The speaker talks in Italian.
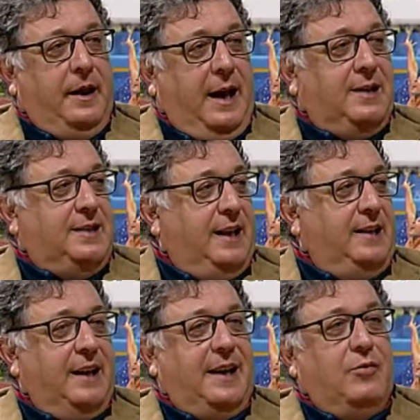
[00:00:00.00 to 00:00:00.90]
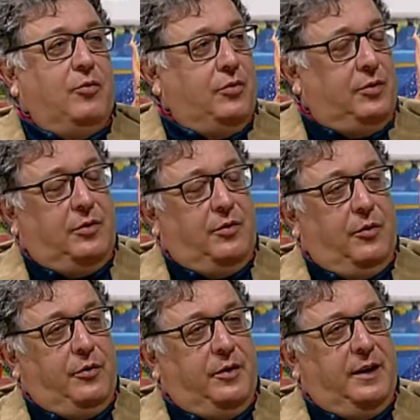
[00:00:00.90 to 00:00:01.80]
aziende che non,
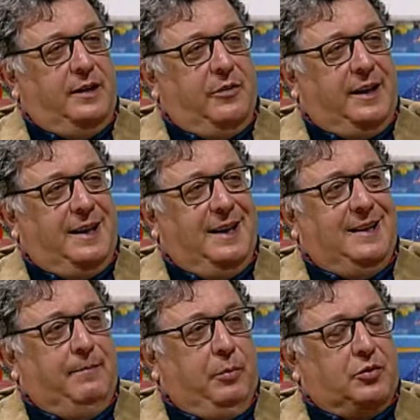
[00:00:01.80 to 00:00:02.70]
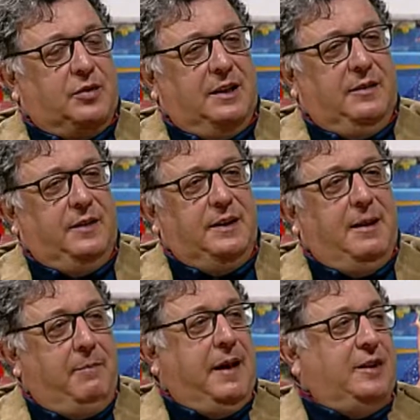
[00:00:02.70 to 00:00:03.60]
non, non, è che le possa
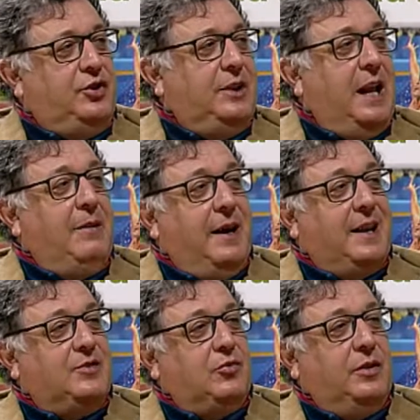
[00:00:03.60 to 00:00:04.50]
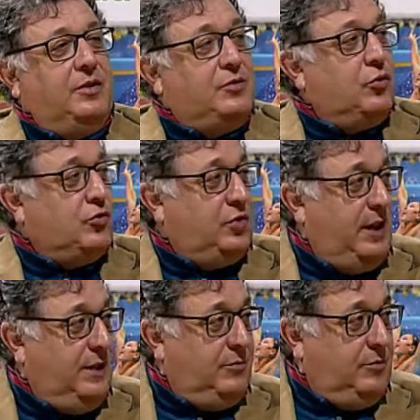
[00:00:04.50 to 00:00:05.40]
definire marginale, ma che sono di
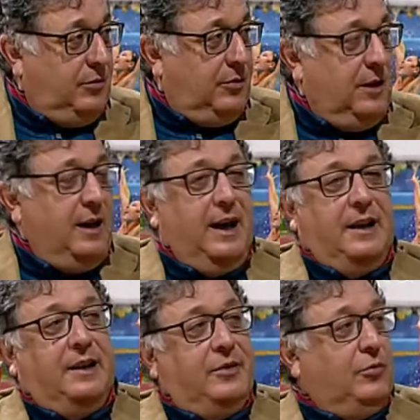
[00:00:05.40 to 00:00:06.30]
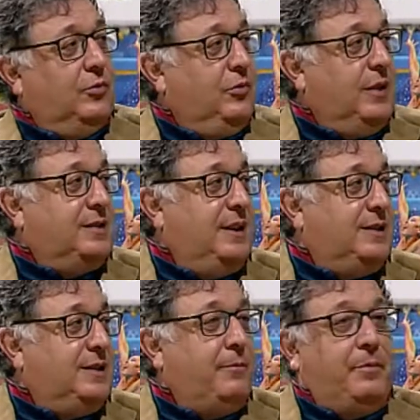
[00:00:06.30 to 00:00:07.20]
sostegno all'agricoltura
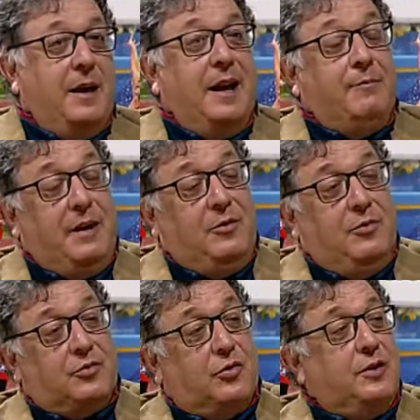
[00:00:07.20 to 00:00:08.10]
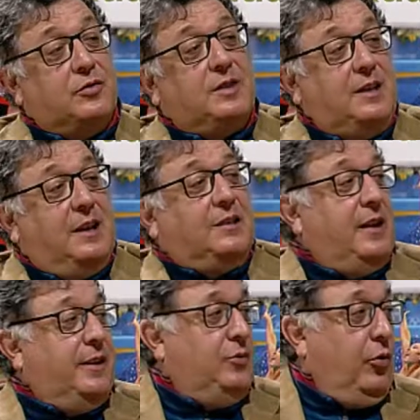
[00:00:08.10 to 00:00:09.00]
stessa, meglio sono di sostegno al
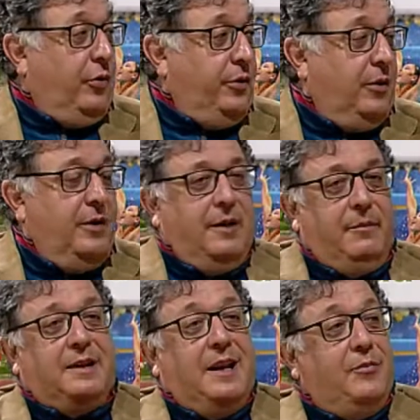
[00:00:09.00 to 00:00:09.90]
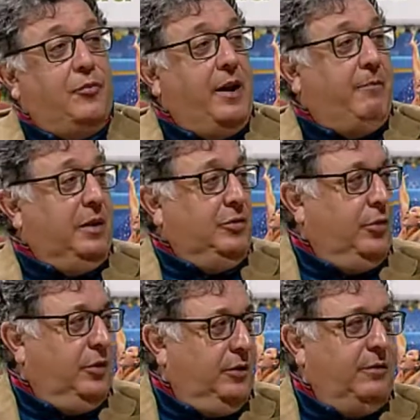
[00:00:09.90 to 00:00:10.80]
territorio, perché il non
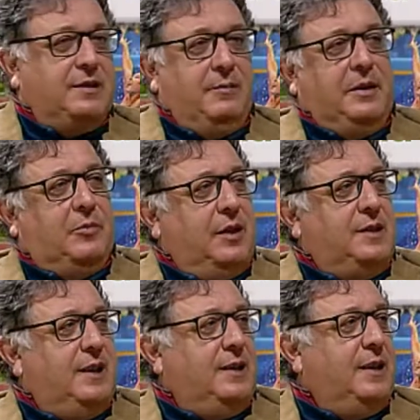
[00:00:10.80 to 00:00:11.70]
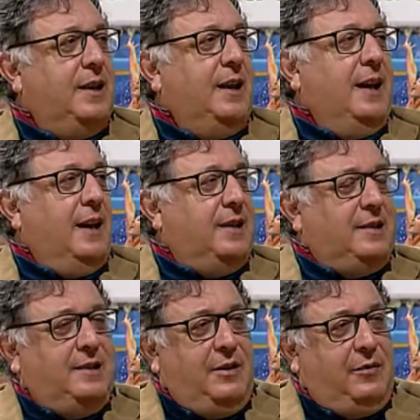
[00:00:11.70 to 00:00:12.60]
abbandono di queste piccole aziende
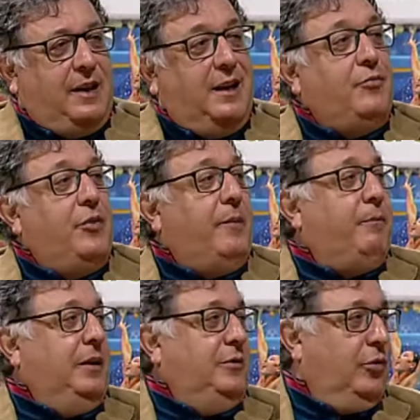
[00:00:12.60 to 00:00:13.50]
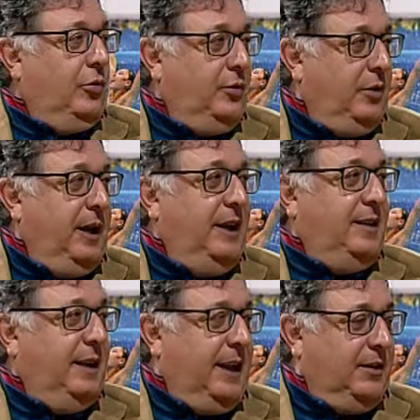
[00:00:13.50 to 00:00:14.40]
significa il non abbandono e il
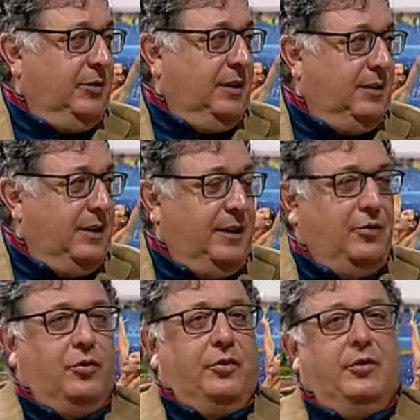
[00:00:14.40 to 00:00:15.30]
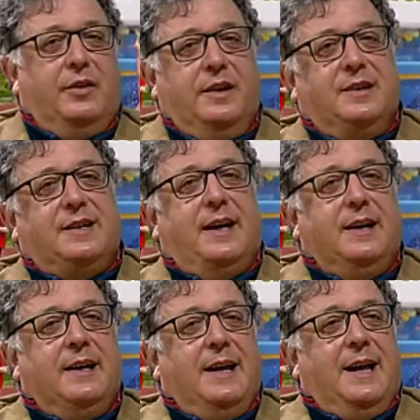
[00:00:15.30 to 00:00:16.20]
degrado del territorio in sé.
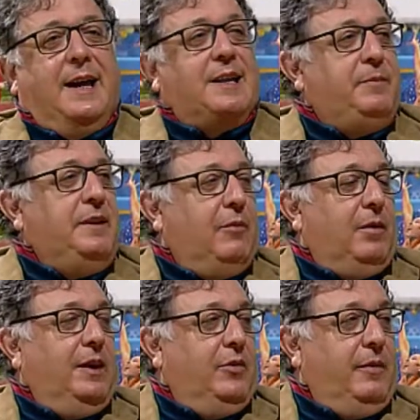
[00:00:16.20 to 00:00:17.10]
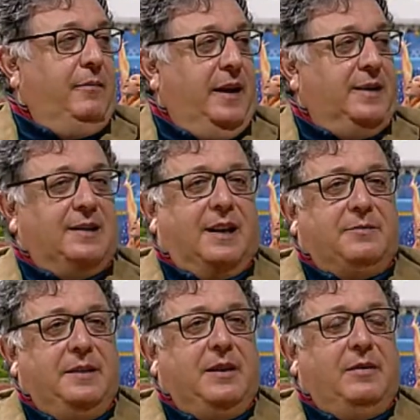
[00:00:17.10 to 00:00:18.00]
La spinta quale dovrebbe essere? La
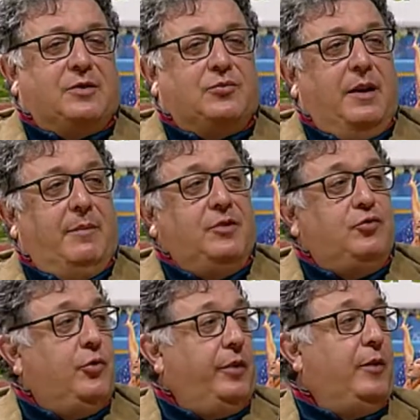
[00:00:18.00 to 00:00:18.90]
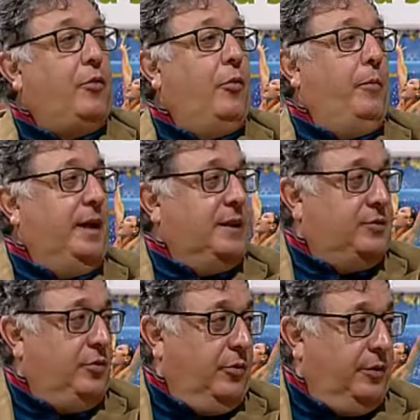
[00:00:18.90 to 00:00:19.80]
spinta verso una maggiore
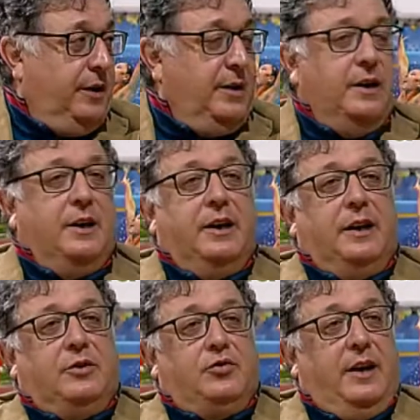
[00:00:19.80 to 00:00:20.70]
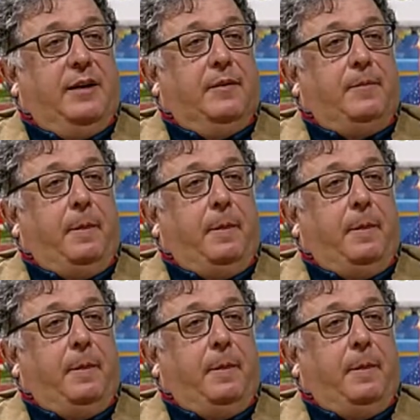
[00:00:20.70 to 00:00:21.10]
cooperazione, cioè